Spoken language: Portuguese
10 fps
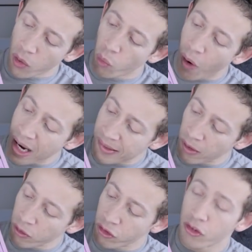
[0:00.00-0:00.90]
quais
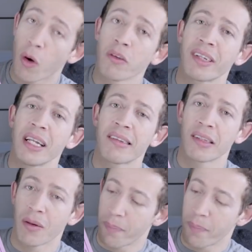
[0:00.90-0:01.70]
são os sons que eles estão